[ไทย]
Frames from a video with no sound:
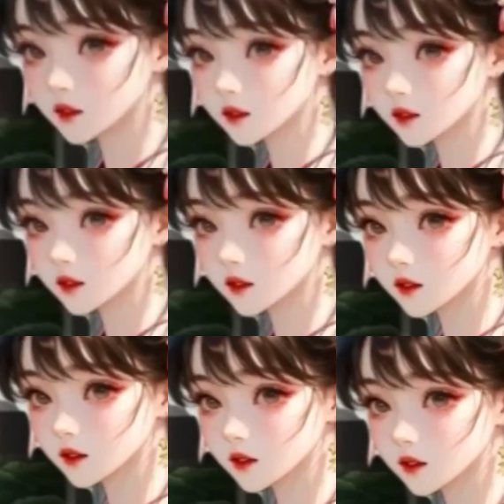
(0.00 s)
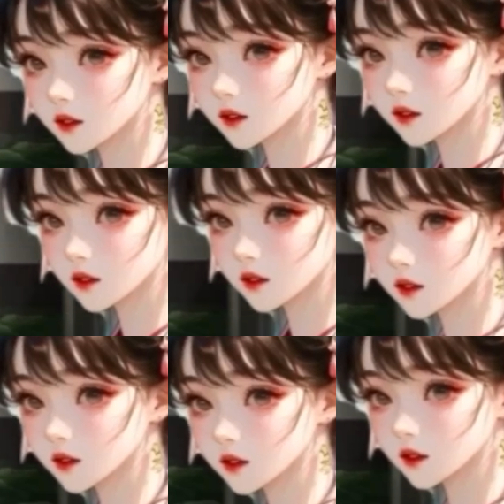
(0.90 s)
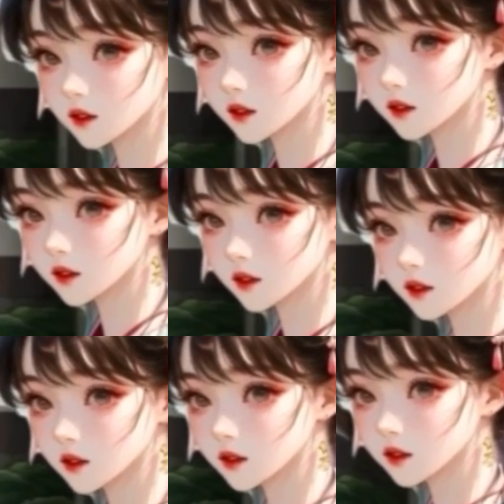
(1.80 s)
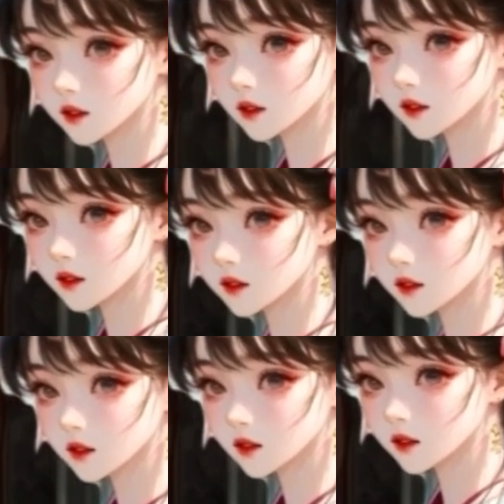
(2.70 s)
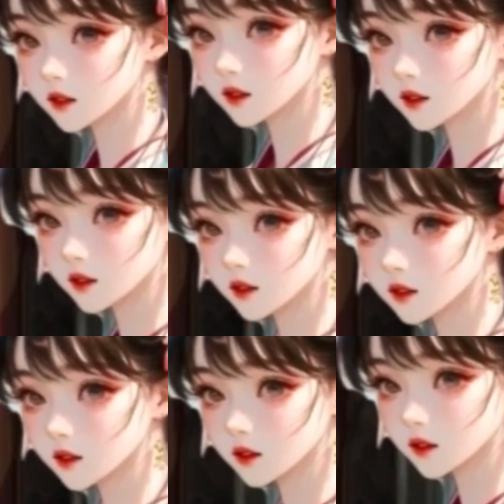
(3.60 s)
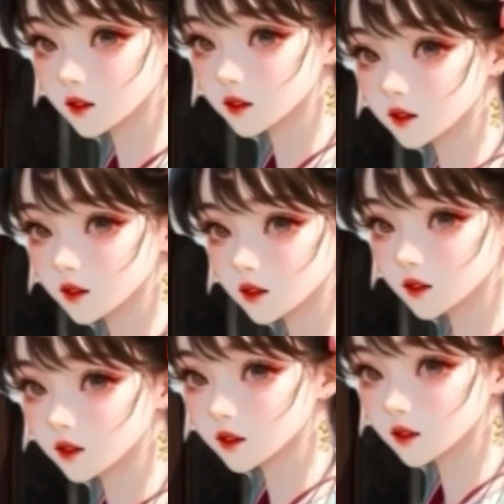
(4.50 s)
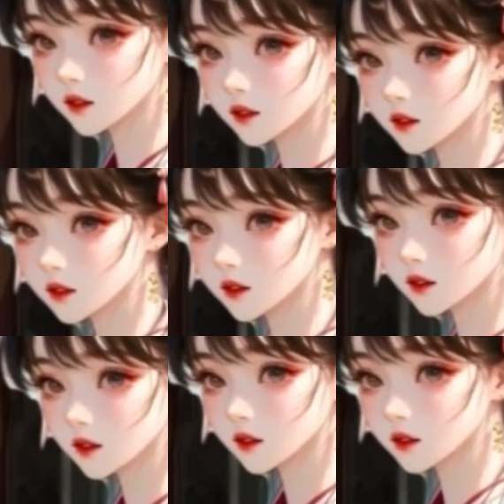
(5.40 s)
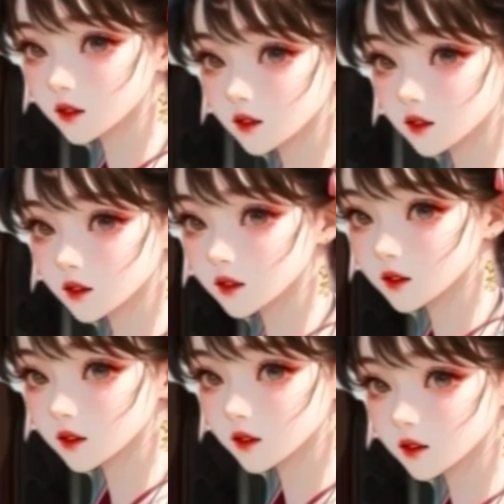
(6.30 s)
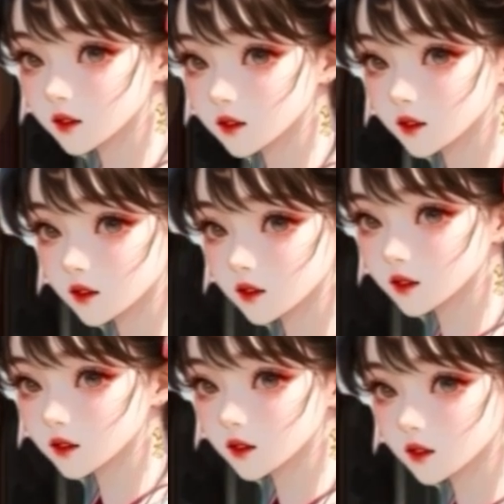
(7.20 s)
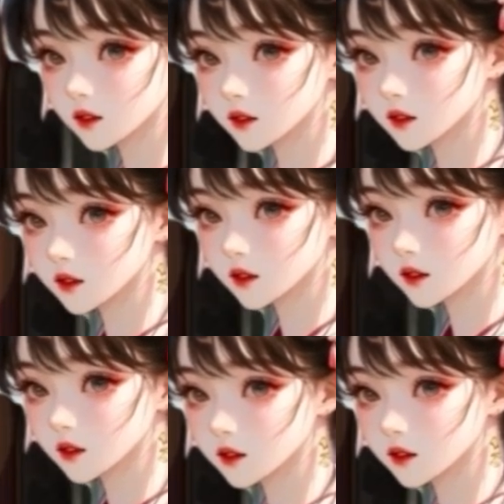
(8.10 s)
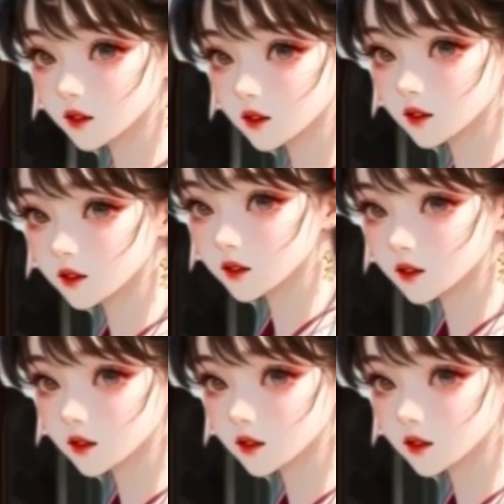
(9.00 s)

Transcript: เสด็จแม่ ท่านอาเอียน ข้าผิดต่อพวกท่านเองเจ้าค่ะเซียนเสียเช็ดน้ำตาบนใบหน้าทิ้งเงียบๆ พร้อมเอ่ยออกมาอย่างเศร้าซ้อย